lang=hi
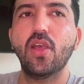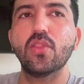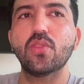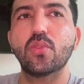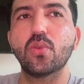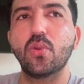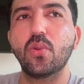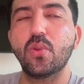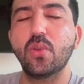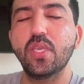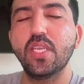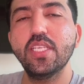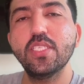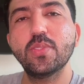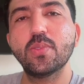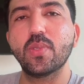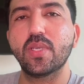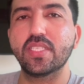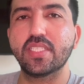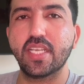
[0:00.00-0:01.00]
तो
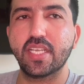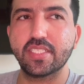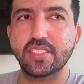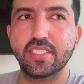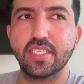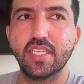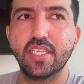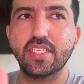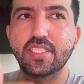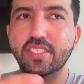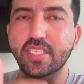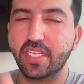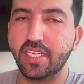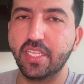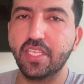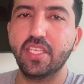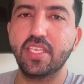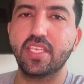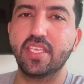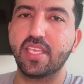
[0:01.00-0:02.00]
इस वजह से
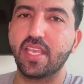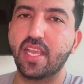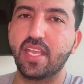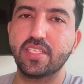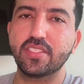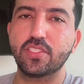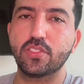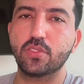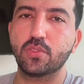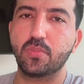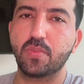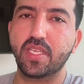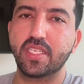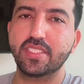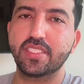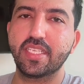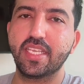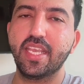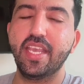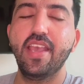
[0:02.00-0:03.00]
सनी यहाँ से सुबह
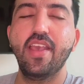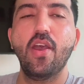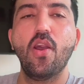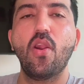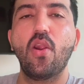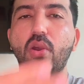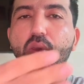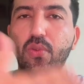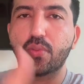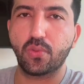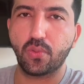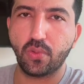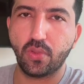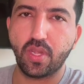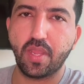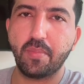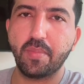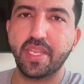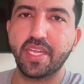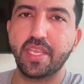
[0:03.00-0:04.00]
से है और
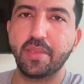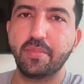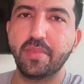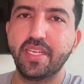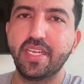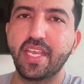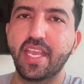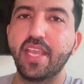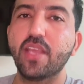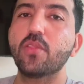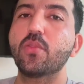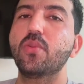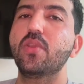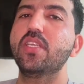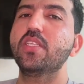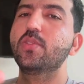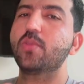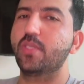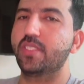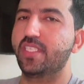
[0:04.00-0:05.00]
करोला मैंने अभी लाया तो
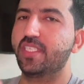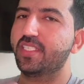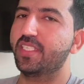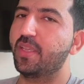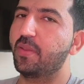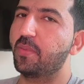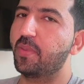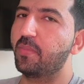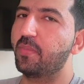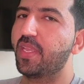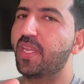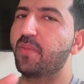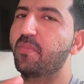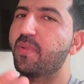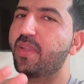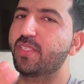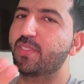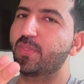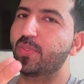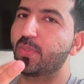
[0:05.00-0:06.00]
इस वजह से अभी मेरे
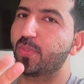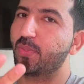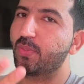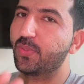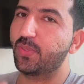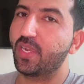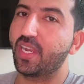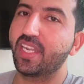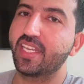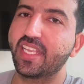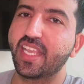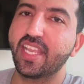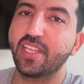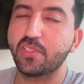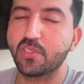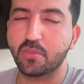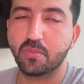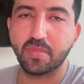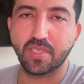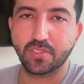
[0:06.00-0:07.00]
पास दो दो गाड़ियाँ
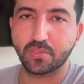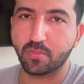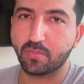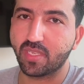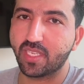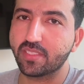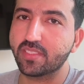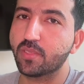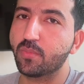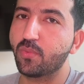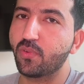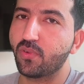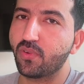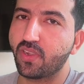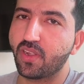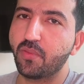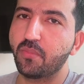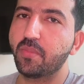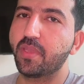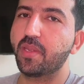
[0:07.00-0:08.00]
हैं जो मैं सुबह से बोल
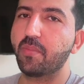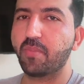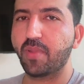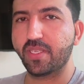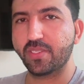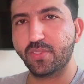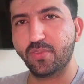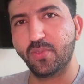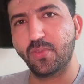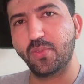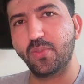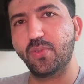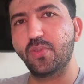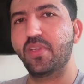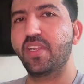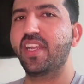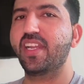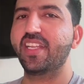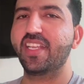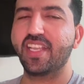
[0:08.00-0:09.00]
रहा हूँ मेरे पास दो दो
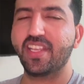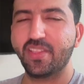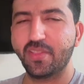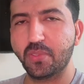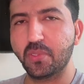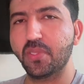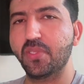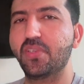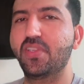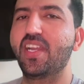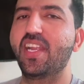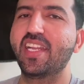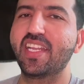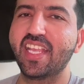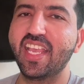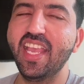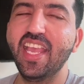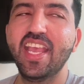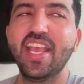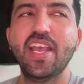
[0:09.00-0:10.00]
गाड़ियाँ हैं दो दो
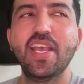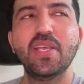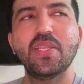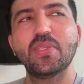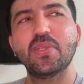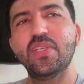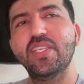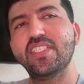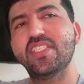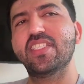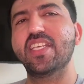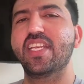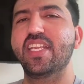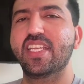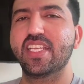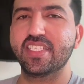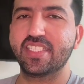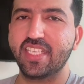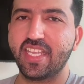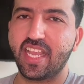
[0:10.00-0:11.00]
गाड़ियाँ हैं तो इस
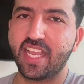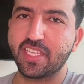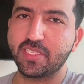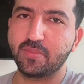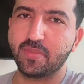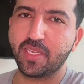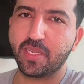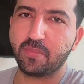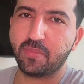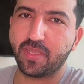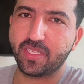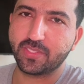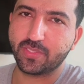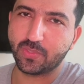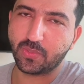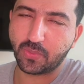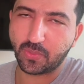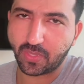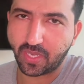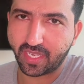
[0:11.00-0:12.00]
तरीके से आज मेरे पास
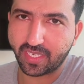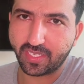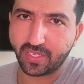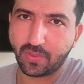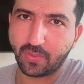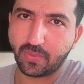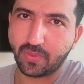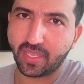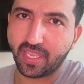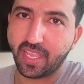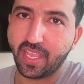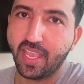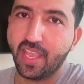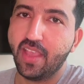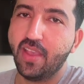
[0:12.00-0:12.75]
दो गाड़ियाँ हो गए